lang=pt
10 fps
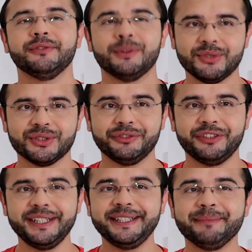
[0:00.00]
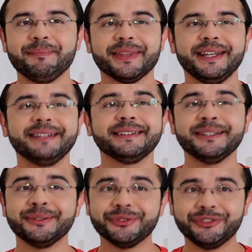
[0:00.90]
Vamos conferir?
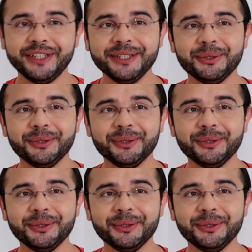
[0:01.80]
Então, vem